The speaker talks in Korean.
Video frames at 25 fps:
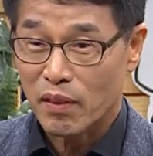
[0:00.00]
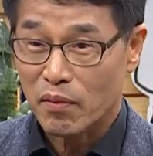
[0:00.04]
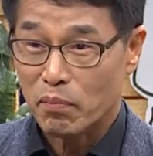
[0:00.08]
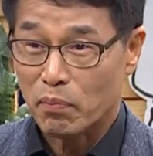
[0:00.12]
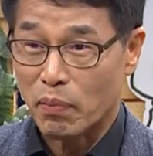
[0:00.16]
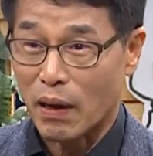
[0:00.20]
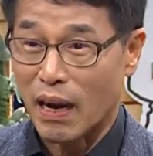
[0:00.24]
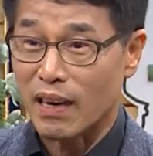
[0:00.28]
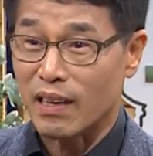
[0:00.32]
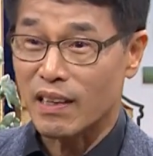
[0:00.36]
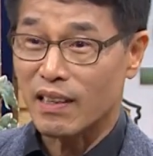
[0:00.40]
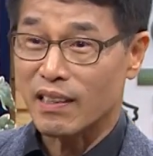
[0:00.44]

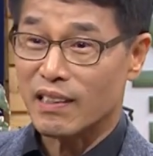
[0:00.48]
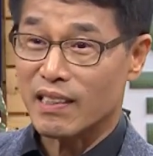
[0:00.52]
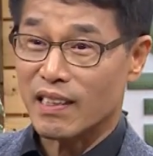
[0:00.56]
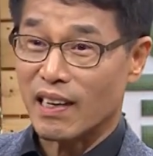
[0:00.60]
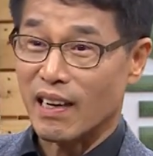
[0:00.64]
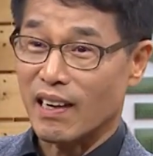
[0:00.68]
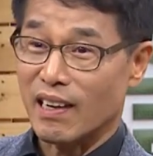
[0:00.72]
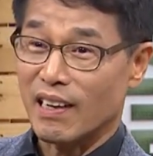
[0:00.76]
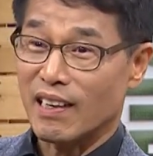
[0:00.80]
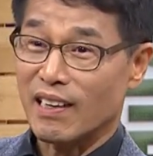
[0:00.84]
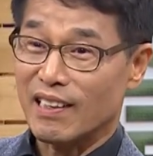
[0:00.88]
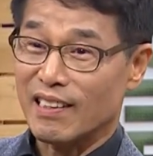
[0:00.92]

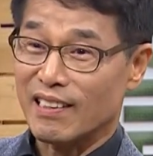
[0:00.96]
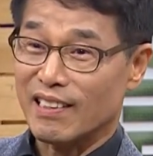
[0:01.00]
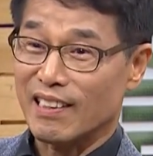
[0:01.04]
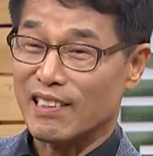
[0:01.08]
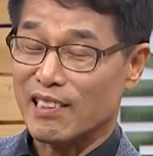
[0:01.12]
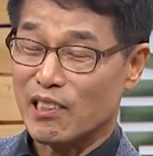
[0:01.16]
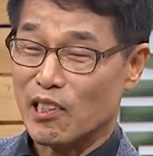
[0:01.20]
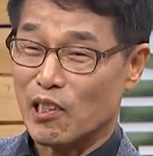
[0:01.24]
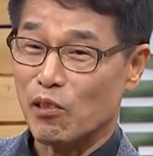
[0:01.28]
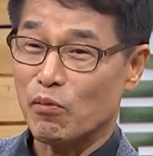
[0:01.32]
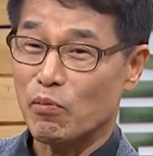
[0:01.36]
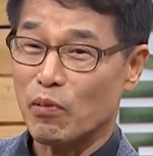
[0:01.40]
방장
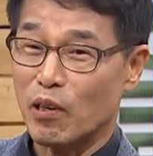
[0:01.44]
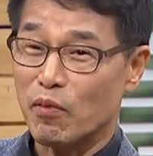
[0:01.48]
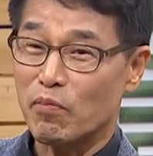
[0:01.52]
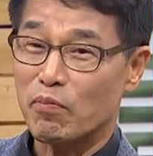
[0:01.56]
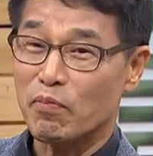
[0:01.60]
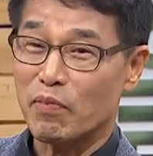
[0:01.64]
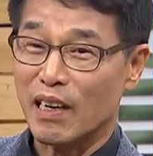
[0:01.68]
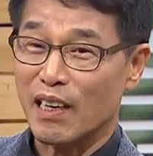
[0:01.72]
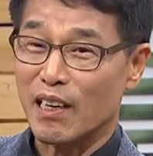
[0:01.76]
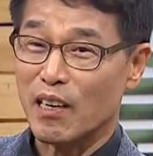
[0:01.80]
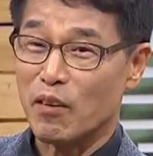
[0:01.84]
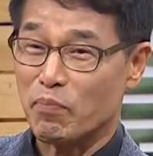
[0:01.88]
7번
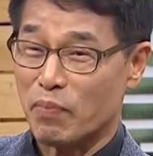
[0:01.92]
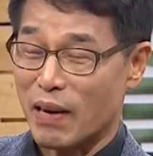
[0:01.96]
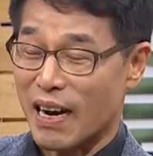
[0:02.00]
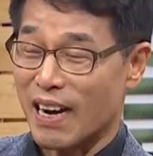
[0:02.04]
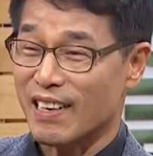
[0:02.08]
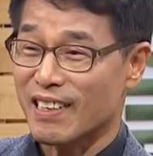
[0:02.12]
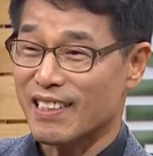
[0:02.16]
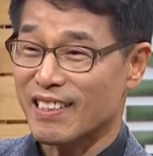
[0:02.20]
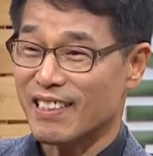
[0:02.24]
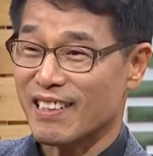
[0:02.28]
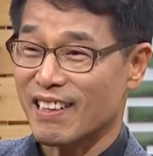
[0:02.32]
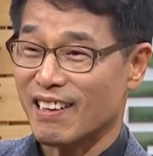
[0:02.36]
방의
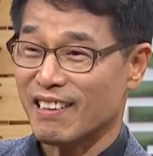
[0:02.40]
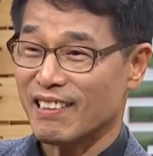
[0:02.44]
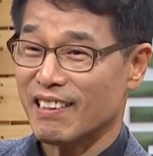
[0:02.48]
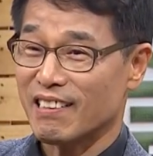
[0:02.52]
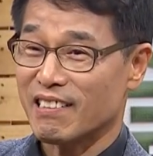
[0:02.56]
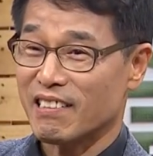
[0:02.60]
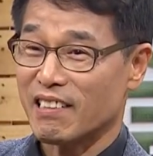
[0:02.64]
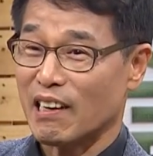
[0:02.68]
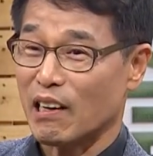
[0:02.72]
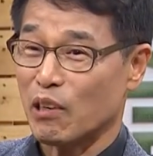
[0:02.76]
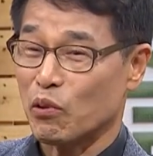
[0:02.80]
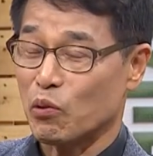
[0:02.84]
방장이
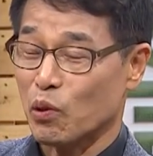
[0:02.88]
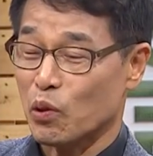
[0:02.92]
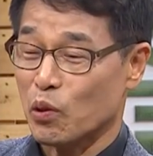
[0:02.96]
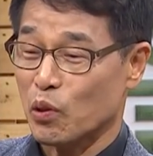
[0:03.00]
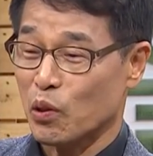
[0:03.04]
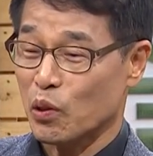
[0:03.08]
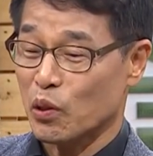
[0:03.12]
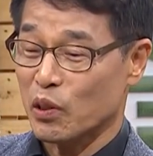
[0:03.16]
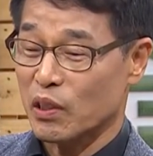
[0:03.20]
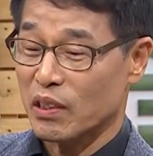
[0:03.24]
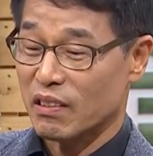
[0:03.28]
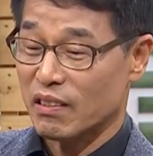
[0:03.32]

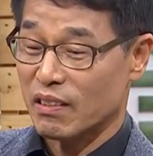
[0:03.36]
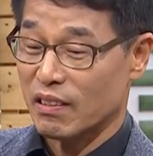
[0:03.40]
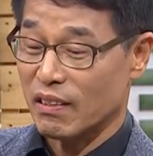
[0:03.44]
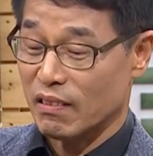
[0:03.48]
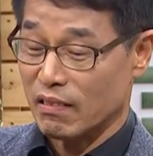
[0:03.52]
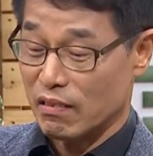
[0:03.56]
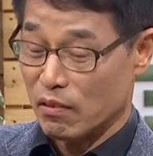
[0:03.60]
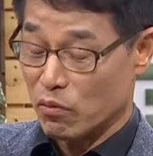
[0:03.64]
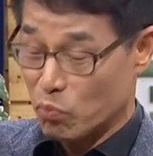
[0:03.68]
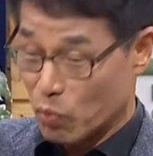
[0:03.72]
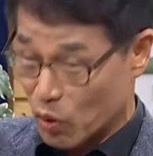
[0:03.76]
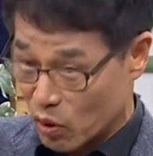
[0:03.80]
사고로
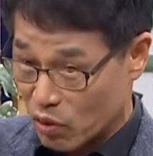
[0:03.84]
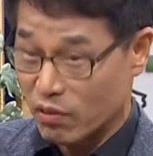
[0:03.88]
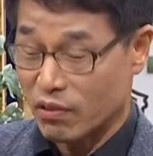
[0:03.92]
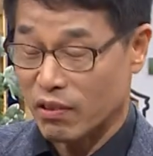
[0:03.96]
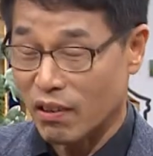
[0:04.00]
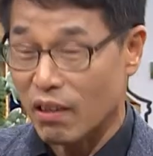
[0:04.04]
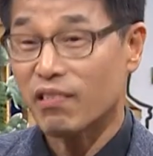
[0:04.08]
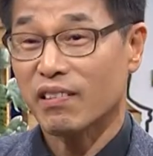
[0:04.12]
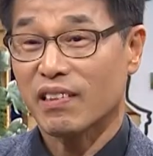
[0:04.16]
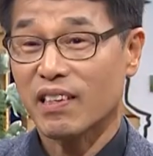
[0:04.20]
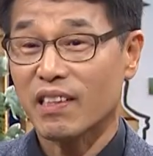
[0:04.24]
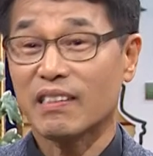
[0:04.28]
그 뭐
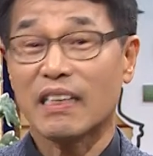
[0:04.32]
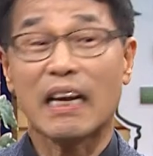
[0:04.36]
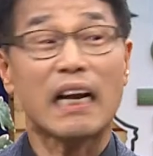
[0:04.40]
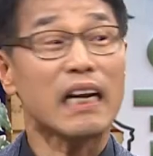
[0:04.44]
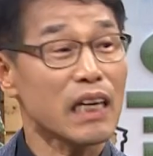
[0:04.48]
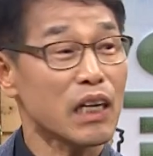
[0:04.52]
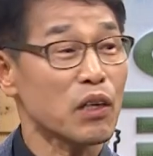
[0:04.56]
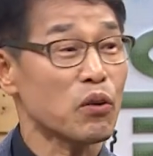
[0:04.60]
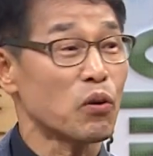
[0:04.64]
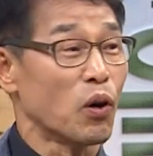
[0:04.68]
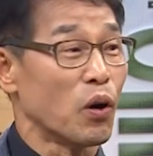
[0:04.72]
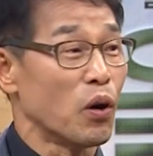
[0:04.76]
그럴 때
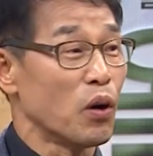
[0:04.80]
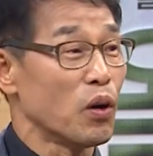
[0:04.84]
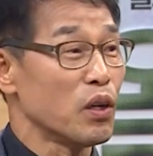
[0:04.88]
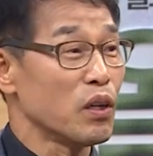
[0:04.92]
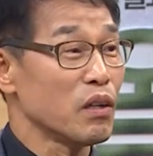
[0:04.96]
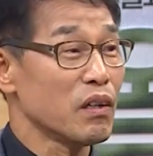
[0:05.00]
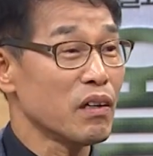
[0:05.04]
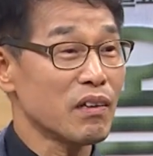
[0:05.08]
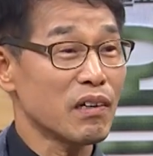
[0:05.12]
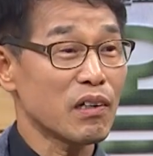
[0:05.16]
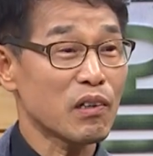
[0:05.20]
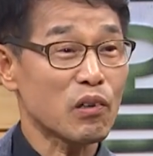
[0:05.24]
살리고
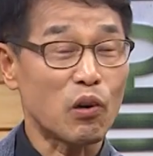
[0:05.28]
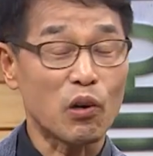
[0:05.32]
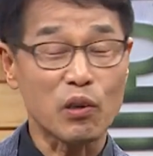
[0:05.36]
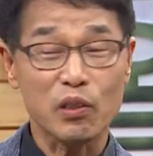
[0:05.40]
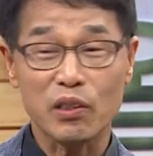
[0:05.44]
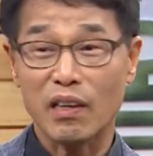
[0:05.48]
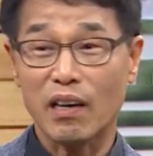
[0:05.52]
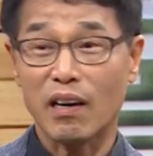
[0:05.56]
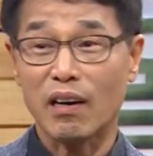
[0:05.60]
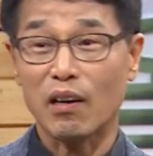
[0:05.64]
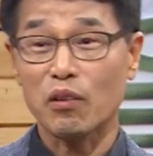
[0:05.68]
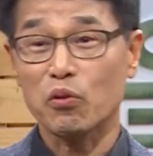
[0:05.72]

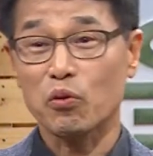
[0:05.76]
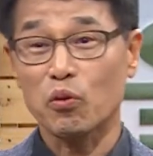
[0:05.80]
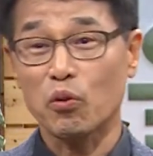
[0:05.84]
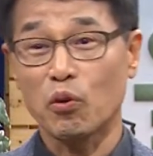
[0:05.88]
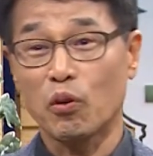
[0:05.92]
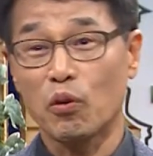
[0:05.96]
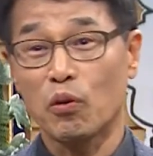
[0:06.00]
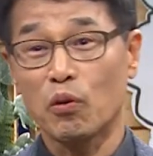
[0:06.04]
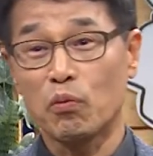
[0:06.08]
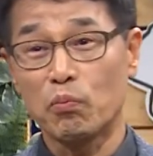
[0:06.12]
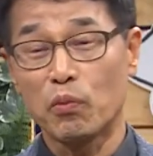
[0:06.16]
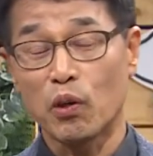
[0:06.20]
거기다가
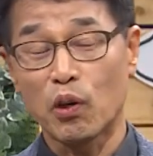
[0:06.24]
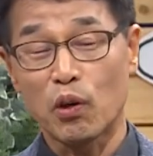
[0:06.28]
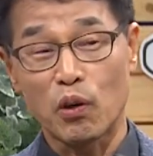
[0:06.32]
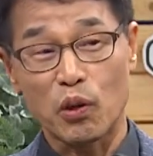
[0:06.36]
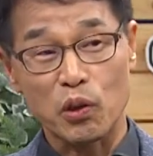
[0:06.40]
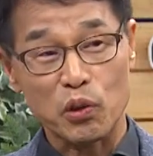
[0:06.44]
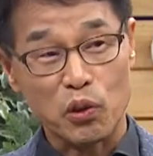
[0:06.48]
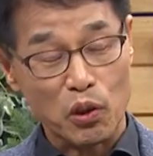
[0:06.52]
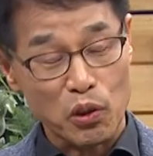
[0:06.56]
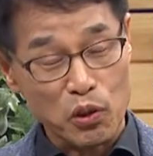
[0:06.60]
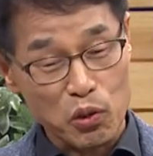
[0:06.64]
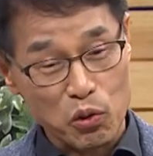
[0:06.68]
또 뭐
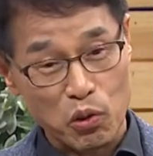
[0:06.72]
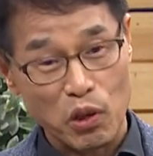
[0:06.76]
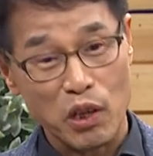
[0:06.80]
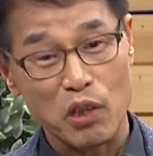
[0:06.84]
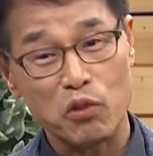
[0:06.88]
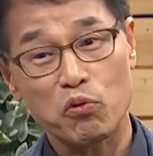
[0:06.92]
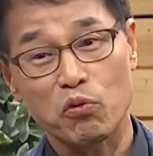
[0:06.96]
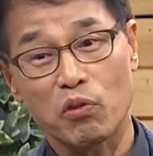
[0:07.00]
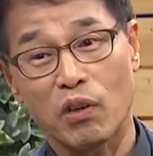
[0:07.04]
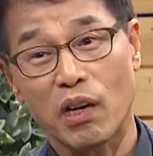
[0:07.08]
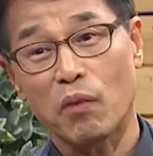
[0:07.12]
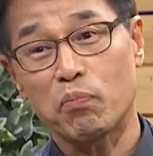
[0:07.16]
어떤
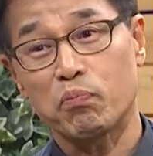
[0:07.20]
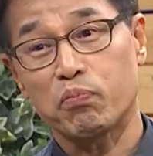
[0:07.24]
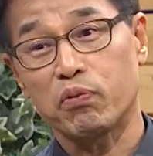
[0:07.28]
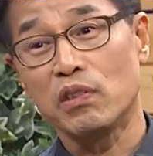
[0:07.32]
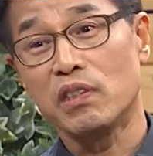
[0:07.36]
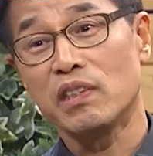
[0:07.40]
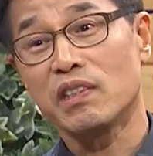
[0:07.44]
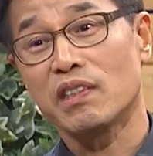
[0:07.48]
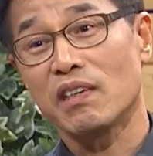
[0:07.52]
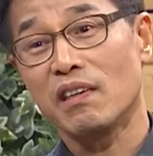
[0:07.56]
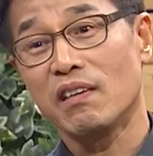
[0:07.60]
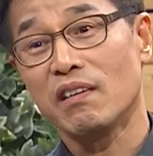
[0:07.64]
죄수가
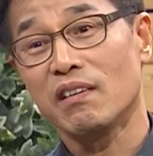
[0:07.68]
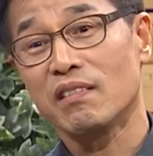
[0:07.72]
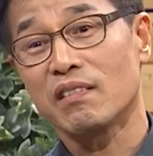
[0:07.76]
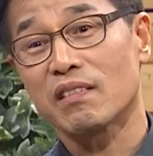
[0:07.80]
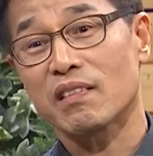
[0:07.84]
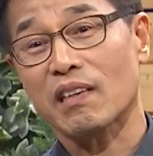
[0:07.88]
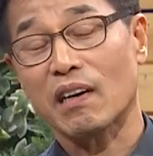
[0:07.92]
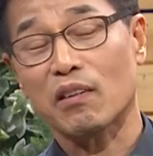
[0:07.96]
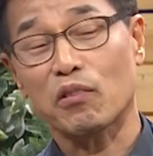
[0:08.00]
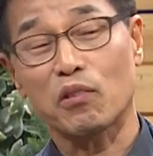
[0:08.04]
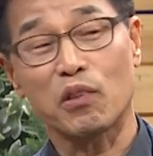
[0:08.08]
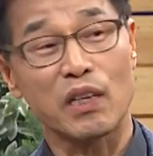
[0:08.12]
불질른
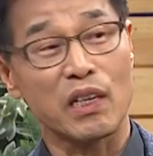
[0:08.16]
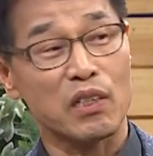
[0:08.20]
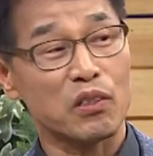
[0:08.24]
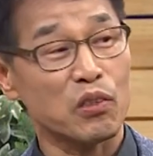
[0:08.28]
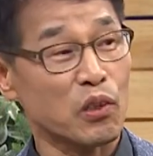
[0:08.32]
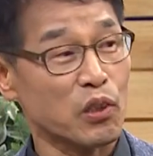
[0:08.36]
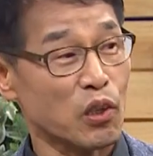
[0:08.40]
사건에서